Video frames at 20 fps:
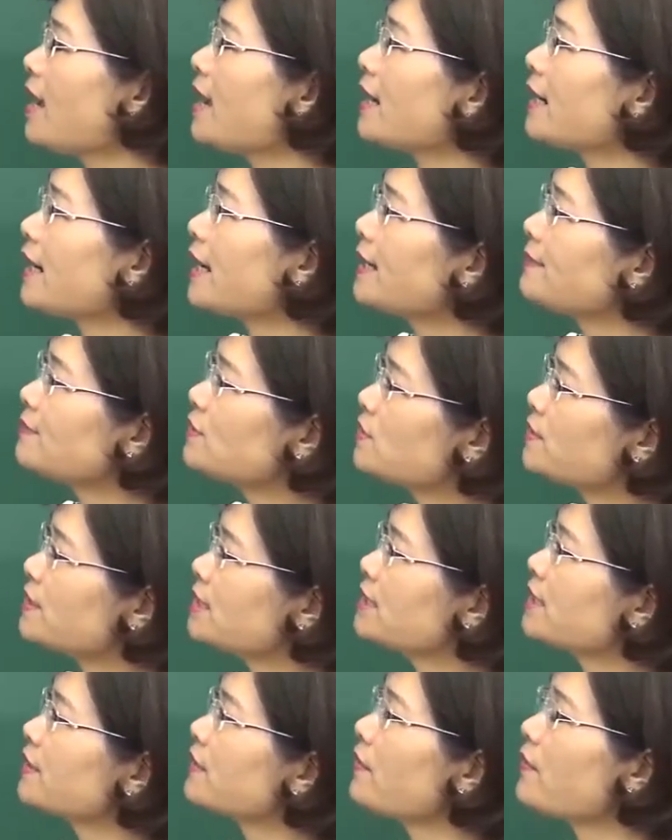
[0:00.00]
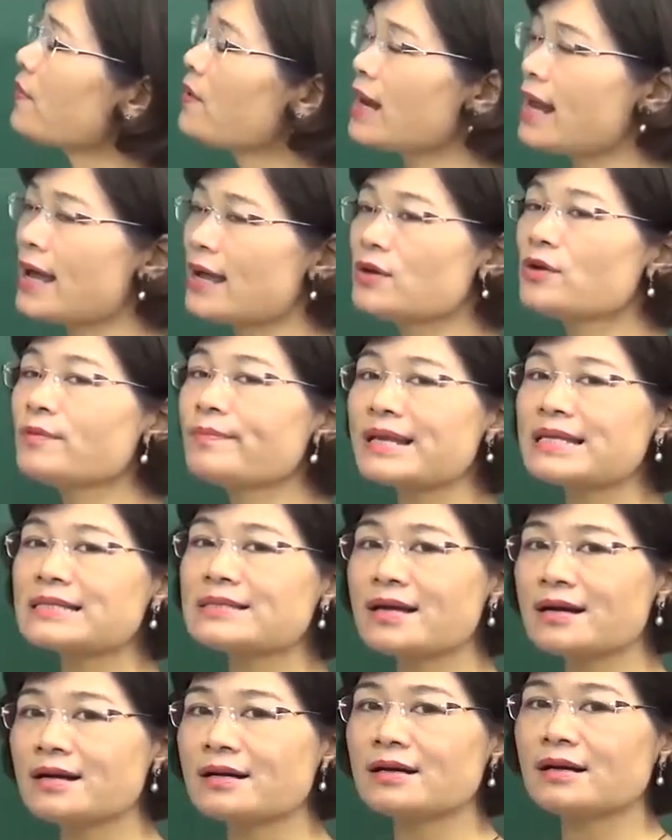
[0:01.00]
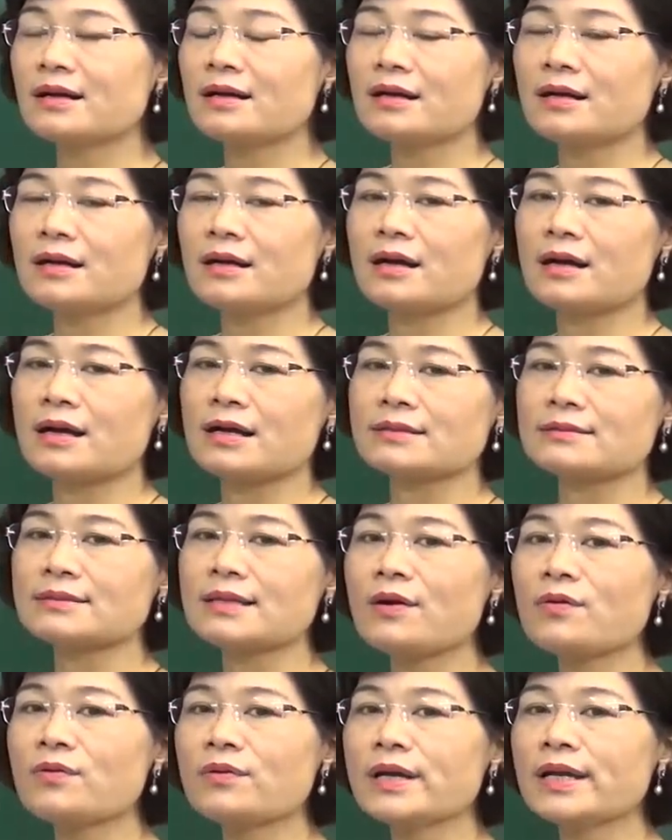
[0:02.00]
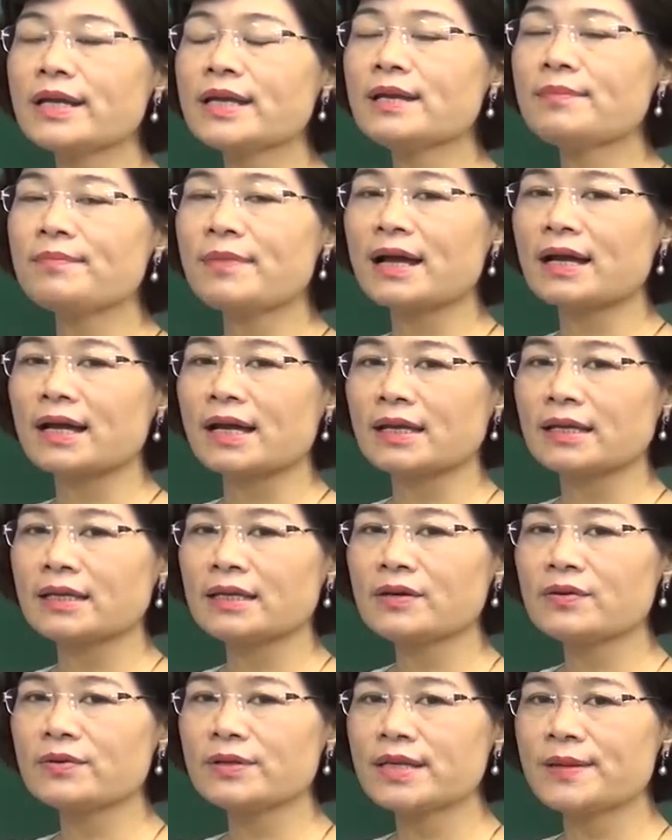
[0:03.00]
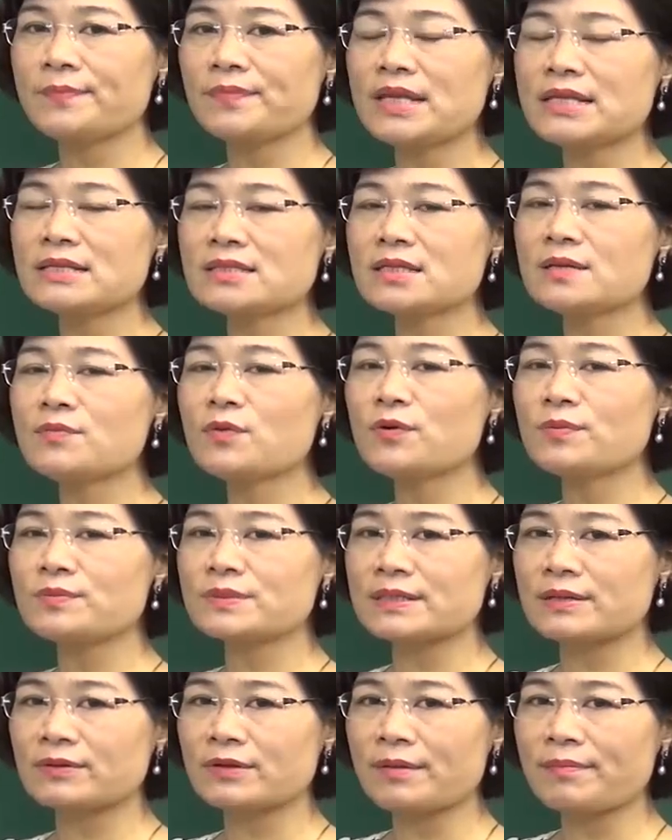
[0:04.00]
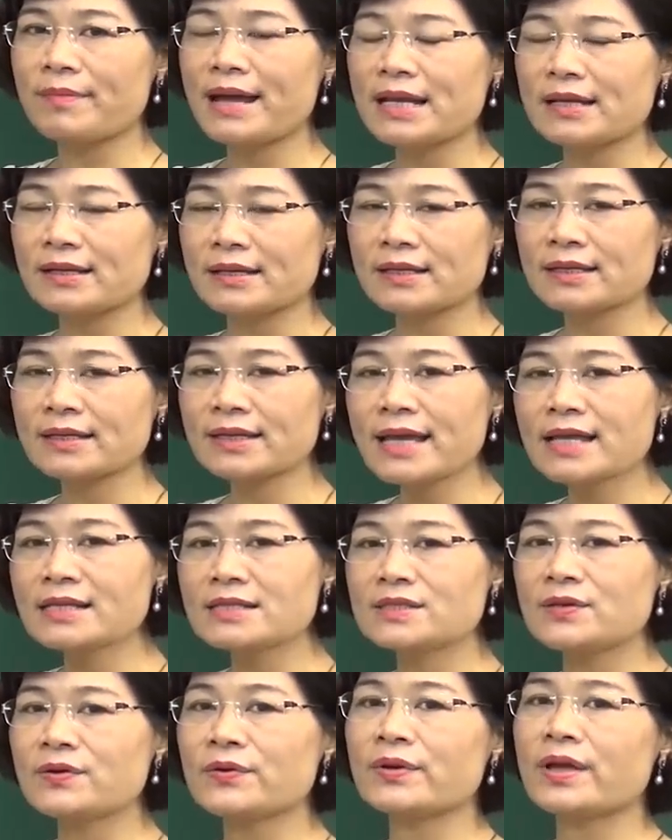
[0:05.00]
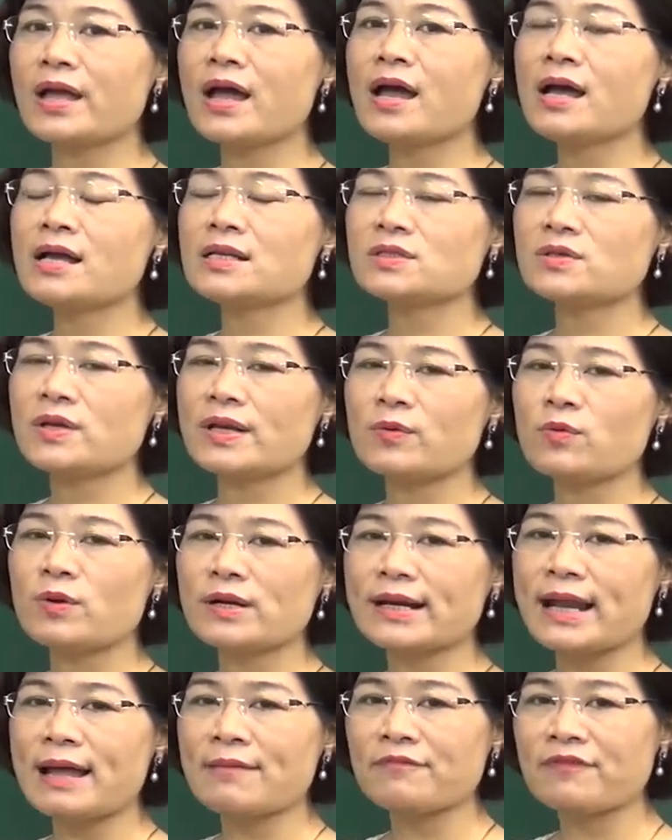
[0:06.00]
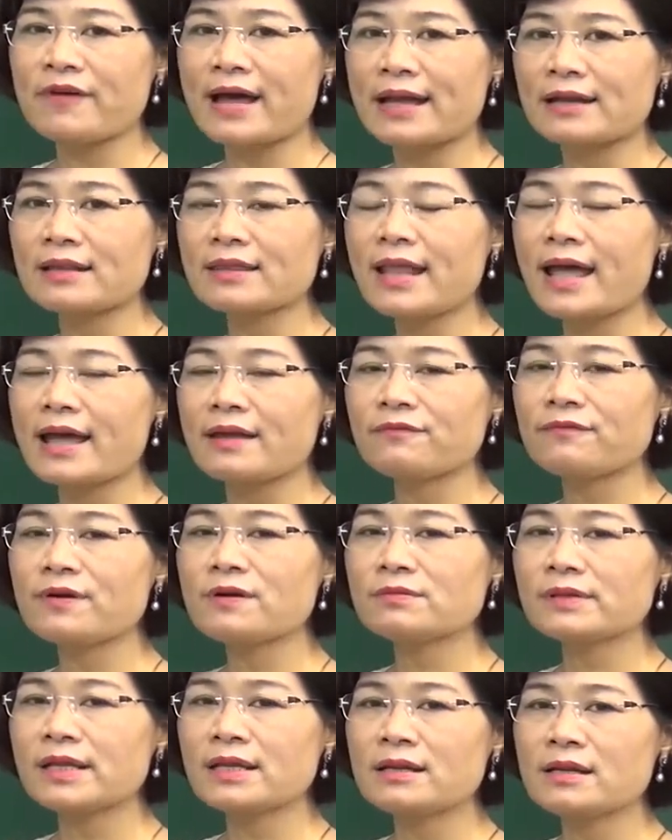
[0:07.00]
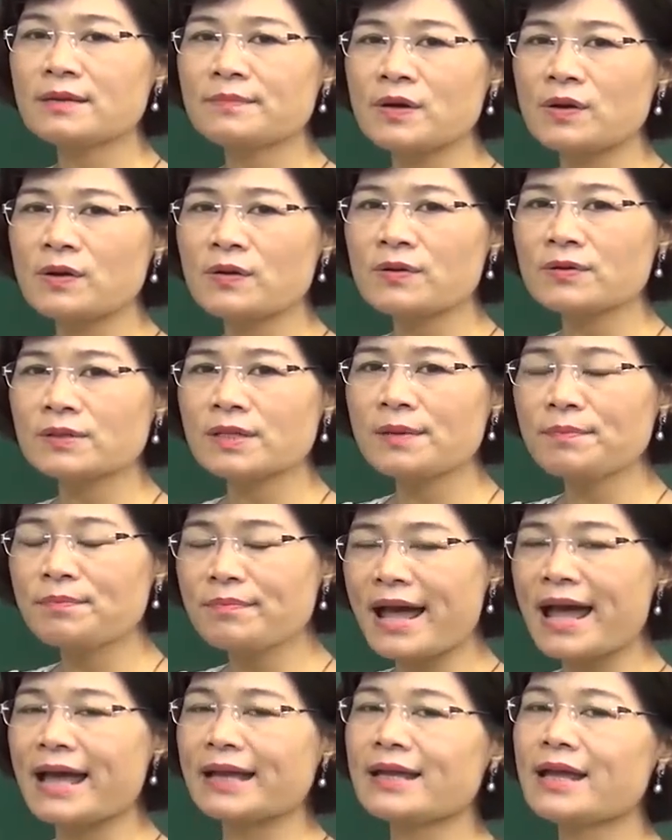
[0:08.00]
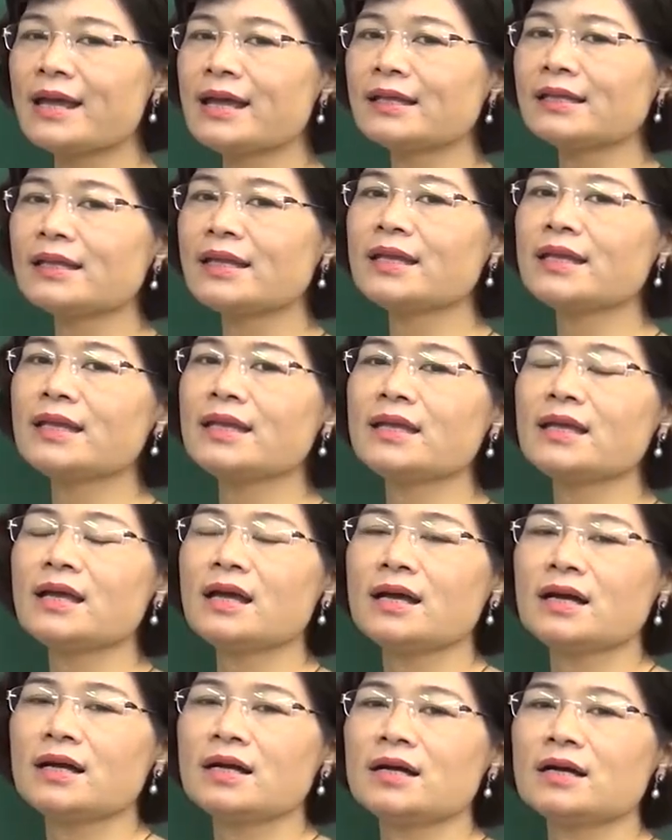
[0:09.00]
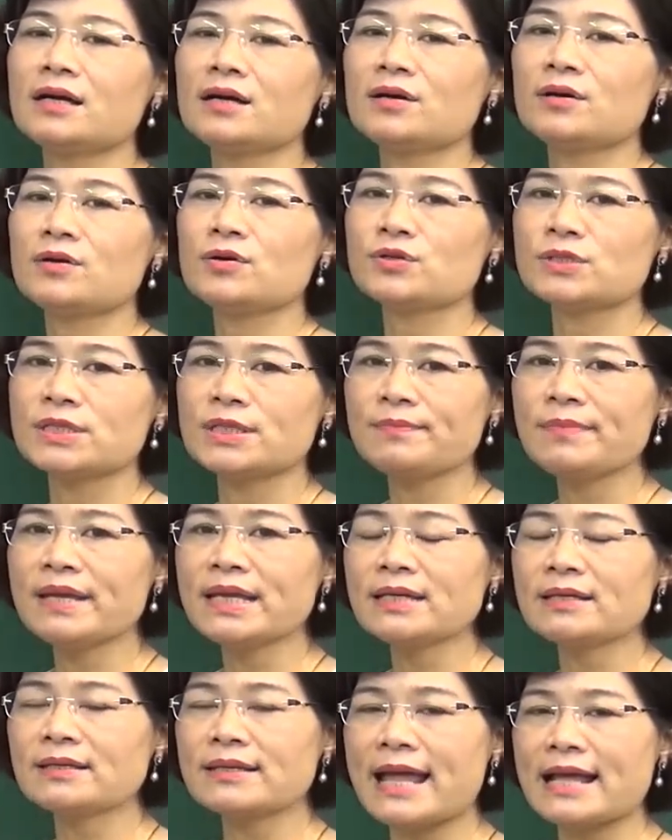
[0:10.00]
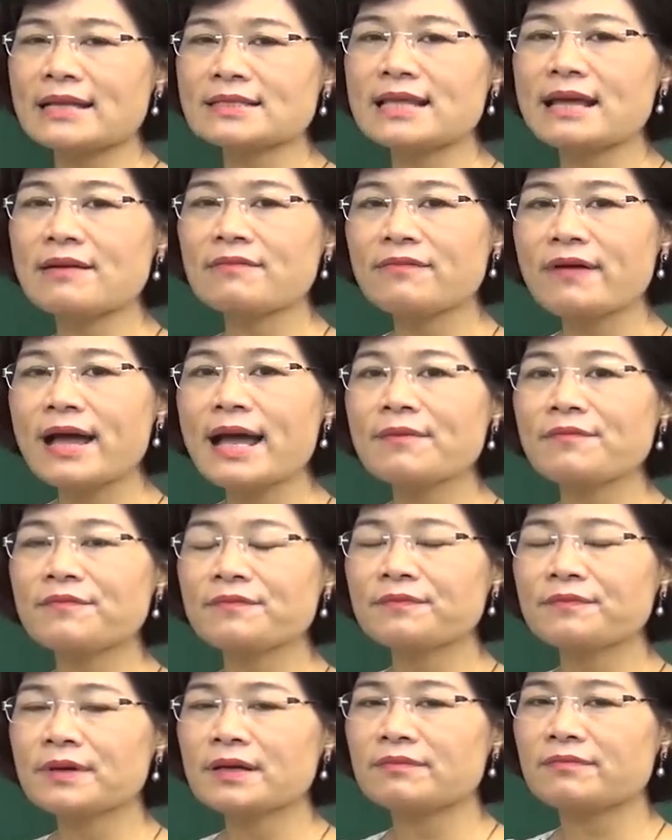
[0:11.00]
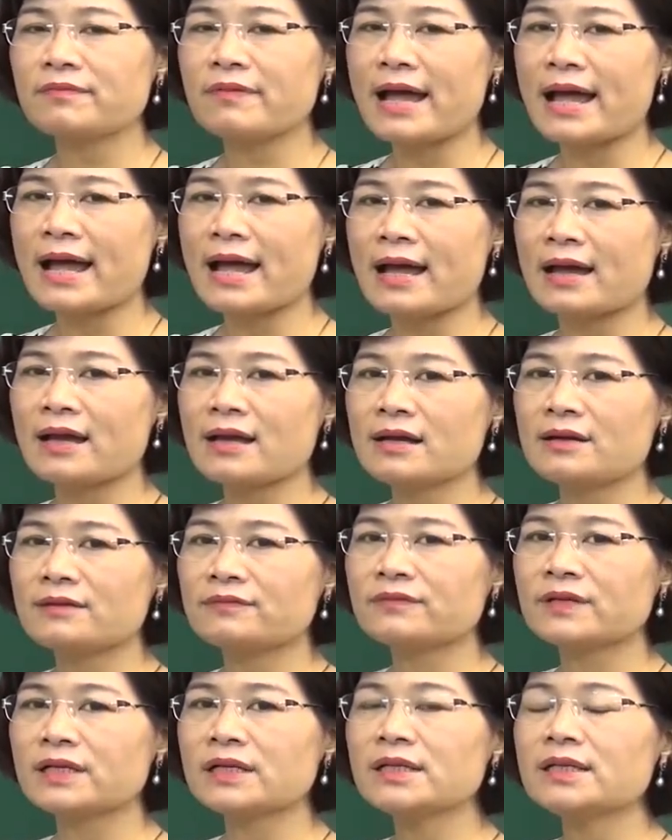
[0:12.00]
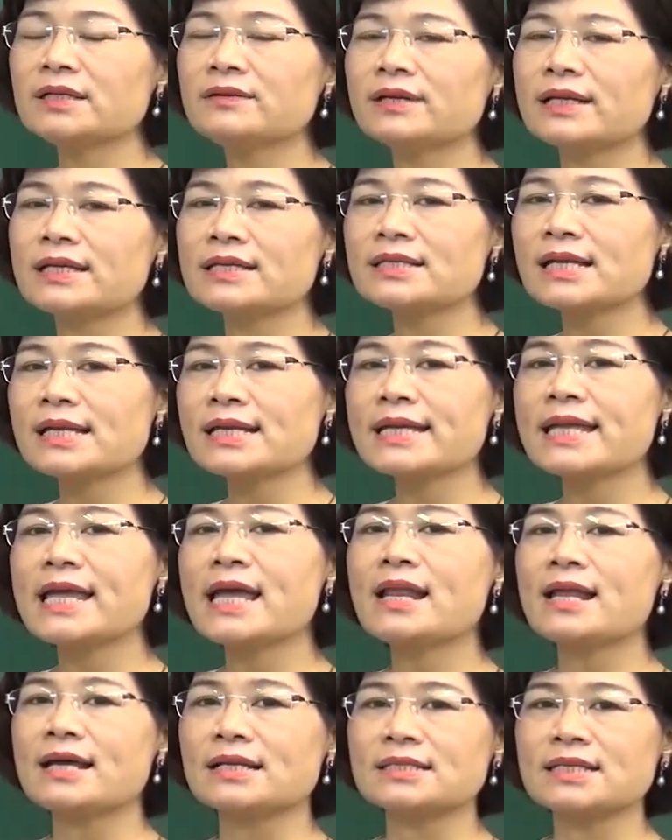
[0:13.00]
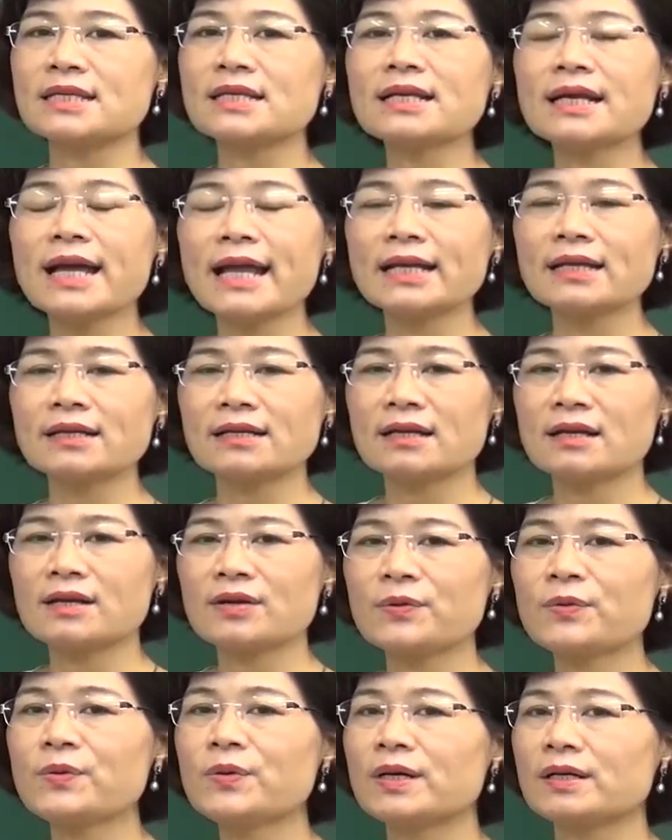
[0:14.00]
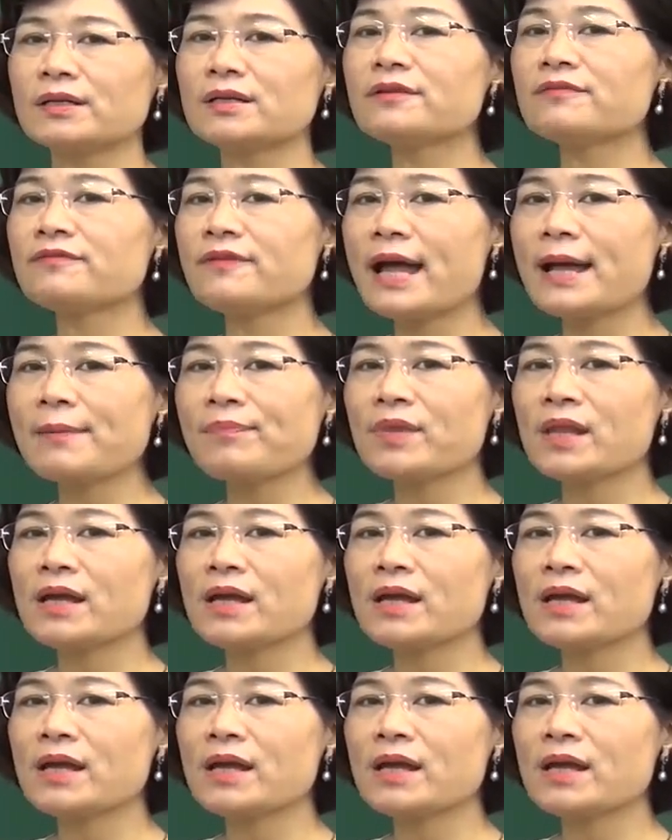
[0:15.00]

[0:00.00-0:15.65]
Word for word: Các em chú ý cho cô là lúc bấy giờ à, sau khi mà cái hội hiệp định sơ bộ 16 tháng 3 là ký kết rồi, rồi là cuộc đàm phán tại Fontainebleau thất bại thì à, Hồ Chí Minh đã sang Pháp và với cái danh nghĩa là chính khách của nước Pháp,